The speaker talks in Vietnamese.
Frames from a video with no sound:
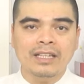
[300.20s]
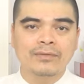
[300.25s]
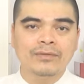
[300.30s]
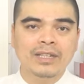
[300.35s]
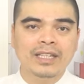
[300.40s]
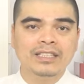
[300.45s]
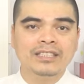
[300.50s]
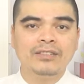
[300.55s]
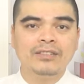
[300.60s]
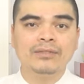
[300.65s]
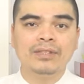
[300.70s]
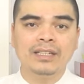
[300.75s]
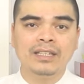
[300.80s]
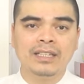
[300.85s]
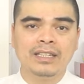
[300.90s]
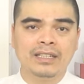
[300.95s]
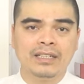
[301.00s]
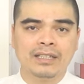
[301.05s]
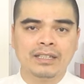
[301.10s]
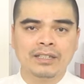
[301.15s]
thành viên trong gia
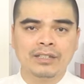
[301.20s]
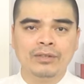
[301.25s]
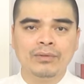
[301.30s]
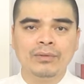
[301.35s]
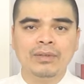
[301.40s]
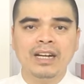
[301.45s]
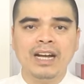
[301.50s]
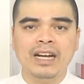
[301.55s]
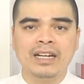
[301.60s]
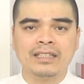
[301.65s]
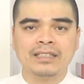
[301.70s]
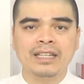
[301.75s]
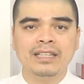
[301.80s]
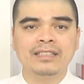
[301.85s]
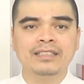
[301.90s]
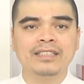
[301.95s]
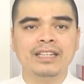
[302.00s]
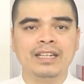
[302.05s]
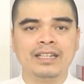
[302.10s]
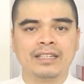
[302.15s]
đình cũng càng
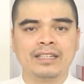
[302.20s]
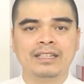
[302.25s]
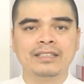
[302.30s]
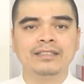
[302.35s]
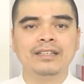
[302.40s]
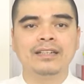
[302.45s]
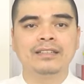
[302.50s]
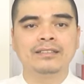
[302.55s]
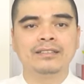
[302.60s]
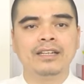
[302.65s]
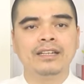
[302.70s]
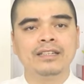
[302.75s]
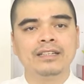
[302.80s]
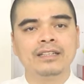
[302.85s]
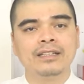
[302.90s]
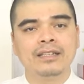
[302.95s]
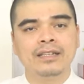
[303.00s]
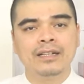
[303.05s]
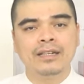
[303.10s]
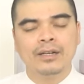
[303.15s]
thắt chặt cái sợi
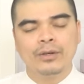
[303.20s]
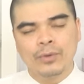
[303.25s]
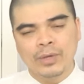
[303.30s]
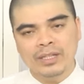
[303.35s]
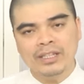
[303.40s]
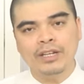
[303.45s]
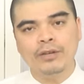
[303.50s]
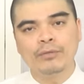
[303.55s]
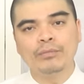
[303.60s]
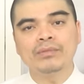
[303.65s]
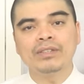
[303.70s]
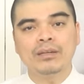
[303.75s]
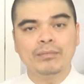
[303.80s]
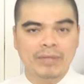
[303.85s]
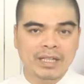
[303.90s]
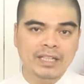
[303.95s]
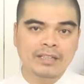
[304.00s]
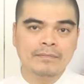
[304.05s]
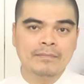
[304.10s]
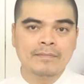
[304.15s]
dây huyết thống
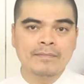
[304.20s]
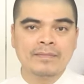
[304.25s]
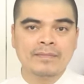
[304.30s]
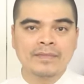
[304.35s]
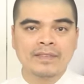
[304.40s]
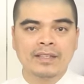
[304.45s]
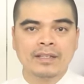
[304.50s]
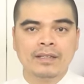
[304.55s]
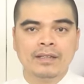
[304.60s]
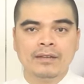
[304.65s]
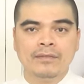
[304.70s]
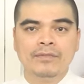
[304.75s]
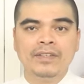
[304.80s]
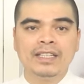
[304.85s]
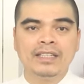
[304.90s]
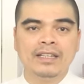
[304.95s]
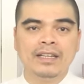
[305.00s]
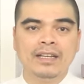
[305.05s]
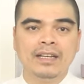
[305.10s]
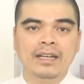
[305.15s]
tâm linh.
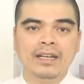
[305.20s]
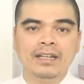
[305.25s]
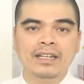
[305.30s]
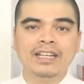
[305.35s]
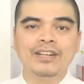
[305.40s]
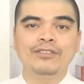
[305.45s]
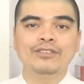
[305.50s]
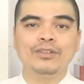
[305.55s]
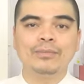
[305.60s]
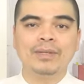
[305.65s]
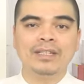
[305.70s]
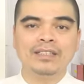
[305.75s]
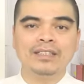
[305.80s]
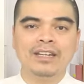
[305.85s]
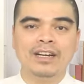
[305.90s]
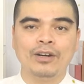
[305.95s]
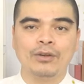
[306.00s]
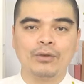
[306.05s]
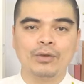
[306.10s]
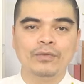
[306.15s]
Vì thế, khi lau dọn ban
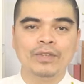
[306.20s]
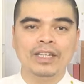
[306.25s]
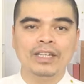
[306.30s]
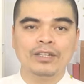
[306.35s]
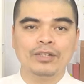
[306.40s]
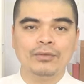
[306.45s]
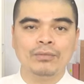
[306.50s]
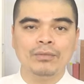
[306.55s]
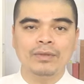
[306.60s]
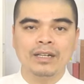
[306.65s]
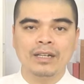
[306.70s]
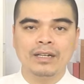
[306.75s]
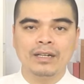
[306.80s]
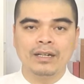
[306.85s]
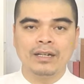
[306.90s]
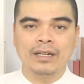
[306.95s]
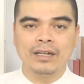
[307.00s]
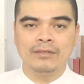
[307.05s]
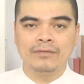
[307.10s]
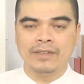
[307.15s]
thờ, quý vị cũng
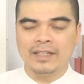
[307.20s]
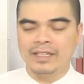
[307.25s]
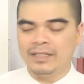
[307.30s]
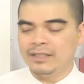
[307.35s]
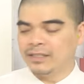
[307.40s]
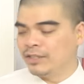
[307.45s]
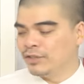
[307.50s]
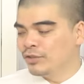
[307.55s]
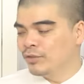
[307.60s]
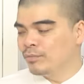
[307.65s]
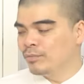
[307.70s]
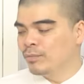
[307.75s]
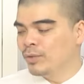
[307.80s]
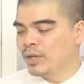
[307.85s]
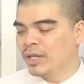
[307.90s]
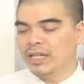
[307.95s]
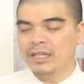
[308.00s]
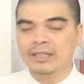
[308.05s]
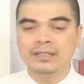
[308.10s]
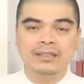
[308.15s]
cần phải sử dụng
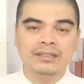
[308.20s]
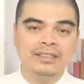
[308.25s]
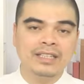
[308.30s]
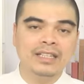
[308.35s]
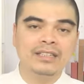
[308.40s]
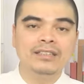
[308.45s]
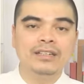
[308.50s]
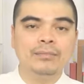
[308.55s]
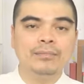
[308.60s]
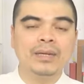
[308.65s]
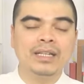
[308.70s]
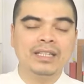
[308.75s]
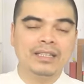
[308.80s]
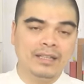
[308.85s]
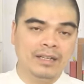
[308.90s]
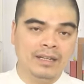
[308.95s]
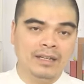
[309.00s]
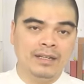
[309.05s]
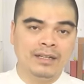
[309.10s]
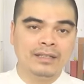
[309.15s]
một cái chai nước ban
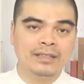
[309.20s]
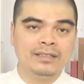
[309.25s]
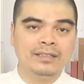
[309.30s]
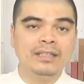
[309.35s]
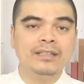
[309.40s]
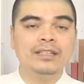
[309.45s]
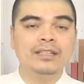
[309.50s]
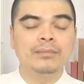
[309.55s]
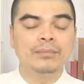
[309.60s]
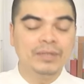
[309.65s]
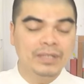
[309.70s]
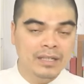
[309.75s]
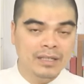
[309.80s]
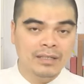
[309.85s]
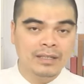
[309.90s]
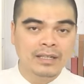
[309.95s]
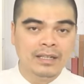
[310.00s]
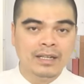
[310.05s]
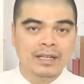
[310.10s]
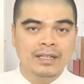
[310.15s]
thờ nhất tâm
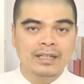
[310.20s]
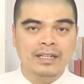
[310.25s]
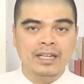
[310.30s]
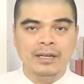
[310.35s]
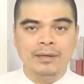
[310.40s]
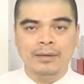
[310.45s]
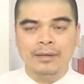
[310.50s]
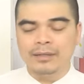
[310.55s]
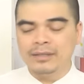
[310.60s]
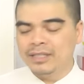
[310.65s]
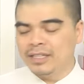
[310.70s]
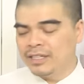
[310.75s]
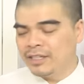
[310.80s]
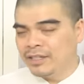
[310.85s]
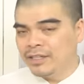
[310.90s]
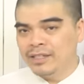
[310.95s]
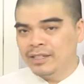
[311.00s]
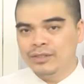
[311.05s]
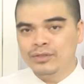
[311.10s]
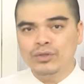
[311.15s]
hương để
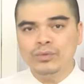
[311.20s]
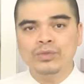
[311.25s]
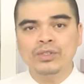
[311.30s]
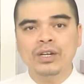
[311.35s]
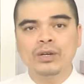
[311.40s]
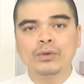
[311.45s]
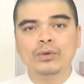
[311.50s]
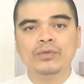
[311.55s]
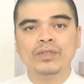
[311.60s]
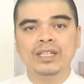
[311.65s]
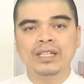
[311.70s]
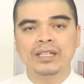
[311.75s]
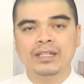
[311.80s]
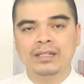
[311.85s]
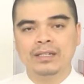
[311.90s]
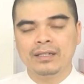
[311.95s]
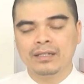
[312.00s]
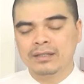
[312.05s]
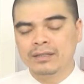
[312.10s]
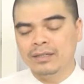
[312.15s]
giúp cho quý vị
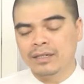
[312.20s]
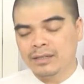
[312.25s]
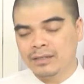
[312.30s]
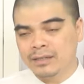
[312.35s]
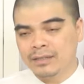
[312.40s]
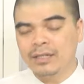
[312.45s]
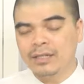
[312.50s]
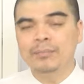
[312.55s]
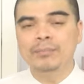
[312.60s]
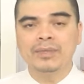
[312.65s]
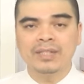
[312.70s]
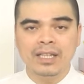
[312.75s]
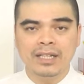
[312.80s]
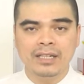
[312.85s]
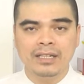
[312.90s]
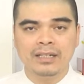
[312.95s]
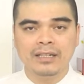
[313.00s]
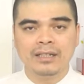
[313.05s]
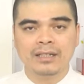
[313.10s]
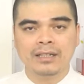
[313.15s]
được tâm tịnh,
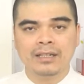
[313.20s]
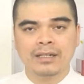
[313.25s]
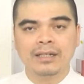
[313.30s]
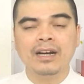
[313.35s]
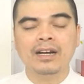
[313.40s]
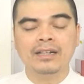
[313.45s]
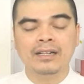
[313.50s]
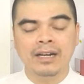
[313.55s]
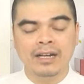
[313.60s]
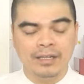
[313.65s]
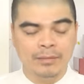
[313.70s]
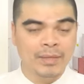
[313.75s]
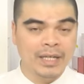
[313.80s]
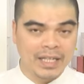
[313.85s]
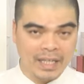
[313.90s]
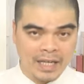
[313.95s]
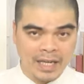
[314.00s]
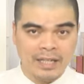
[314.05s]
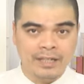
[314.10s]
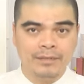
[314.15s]
đời đời
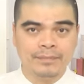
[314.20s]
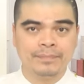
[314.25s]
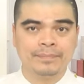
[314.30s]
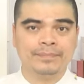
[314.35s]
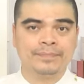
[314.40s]
bình an.